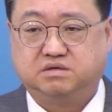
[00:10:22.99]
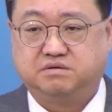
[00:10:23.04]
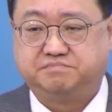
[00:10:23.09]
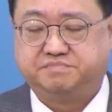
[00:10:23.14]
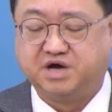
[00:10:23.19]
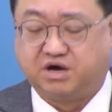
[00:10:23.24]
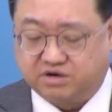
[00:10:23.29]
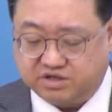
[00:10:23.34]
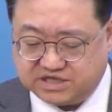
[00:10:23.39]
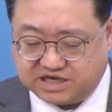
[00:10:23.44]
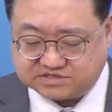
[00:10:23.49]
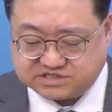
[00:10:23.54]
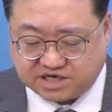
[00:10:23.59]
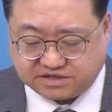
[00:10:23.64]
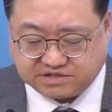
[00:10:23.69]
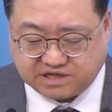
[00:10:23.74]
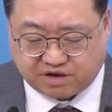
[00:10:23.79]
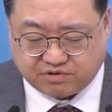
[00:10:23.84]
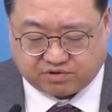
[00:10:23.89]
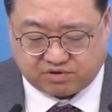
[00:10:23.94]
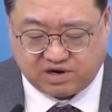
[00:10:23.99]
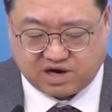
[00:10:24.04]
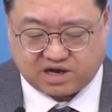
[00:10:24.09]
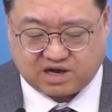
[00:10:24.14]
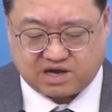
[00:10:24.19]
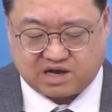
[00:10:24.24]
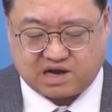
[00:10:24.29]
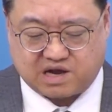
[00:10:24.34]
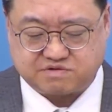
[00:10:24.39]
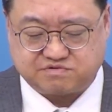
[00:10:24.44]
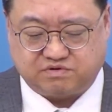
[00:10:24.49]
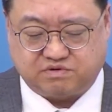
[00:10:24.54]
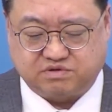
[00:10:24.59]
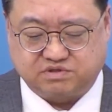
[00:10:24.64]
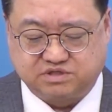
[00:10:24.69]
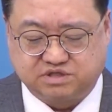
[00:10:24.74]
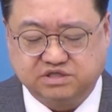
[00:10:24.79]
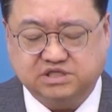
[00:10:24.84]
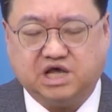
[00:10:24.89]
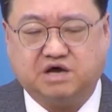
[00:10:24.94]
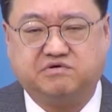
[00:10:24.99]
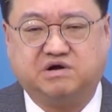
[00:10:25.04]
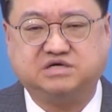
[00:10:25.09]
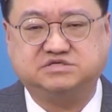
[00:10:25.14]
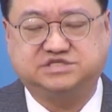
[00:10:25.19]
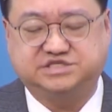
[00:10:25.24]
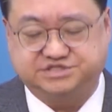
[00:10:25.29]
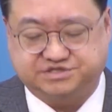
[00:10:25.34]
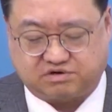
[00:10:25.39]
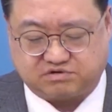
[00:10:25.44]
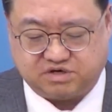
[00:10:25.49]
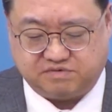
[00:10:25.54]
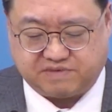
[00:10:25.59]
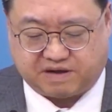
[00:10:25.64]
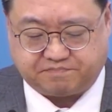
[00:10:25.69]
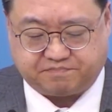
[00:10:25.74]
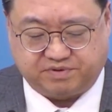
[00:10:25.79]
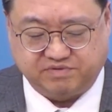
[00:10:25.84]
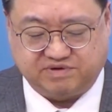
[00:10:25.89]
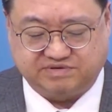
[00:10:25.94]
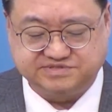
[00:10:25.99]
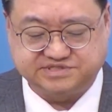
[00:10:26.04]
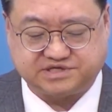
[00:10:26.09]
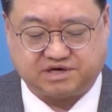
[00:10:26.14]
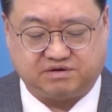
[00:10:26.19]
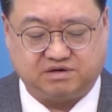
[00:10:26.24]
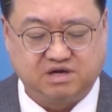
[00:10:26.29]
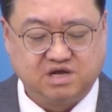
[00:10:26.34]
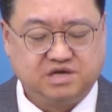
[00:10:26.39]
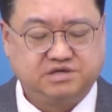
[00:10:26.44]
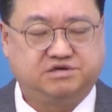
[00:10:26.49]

변화산에 올라가갖고 은혜와 기적을 맛보면서